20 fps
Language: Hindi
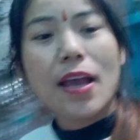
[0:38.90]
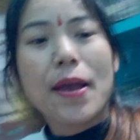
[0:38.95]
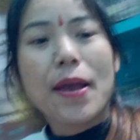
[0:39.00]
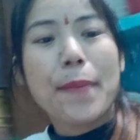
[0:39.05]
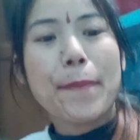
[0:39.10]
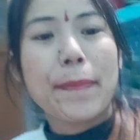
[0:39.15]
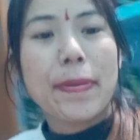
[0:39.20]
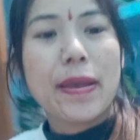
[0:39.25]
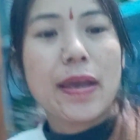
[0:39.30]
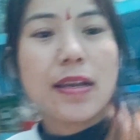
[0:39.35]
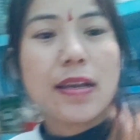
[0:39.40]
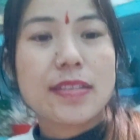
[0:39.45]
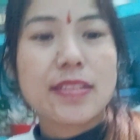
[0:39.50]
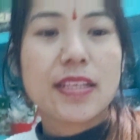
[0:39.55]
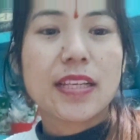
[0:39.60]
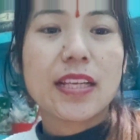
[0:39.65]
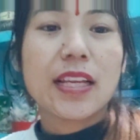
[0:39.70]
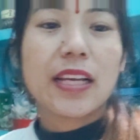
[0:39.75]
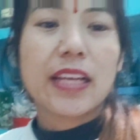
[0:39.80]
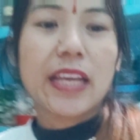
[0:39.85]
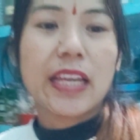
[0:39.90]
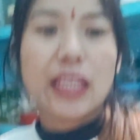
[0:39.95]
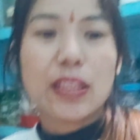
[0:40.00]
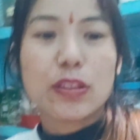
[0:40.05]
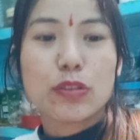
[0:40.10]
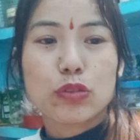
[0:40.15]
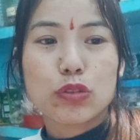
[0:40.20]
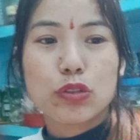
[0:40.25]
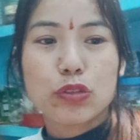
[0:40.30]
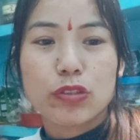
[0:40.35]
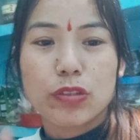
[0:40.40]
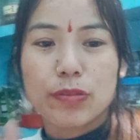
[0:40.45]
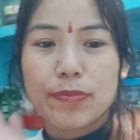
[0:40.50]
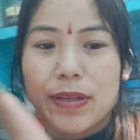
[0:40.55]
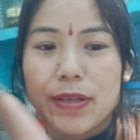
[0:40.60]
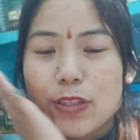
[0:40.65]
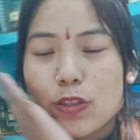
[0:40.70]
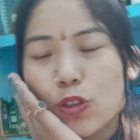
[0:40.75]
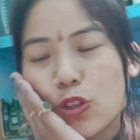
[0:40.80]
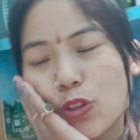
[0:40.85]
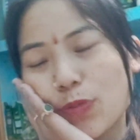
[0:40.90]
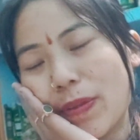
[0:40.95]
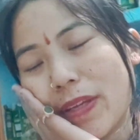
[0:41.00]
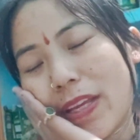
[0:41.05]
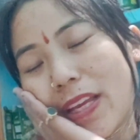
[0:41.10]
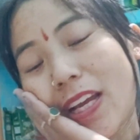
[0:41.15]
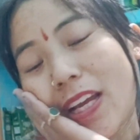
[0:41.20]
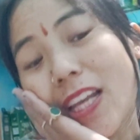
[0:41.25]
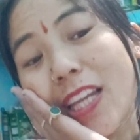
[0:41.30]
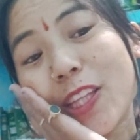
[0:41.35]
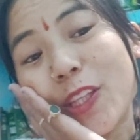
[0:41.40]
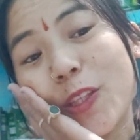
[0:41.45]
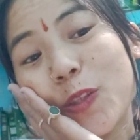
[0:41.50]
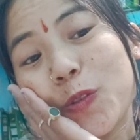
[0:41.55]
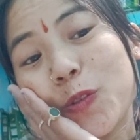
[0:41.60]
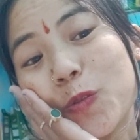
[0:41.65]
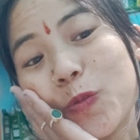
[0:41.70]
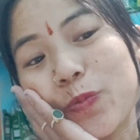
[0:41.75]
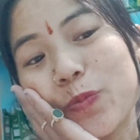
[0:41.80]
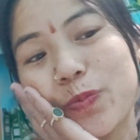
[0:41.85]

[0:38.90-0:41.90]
ने इतने ज़ोर ज़ोर से गाना बजाया था जिससे मुझे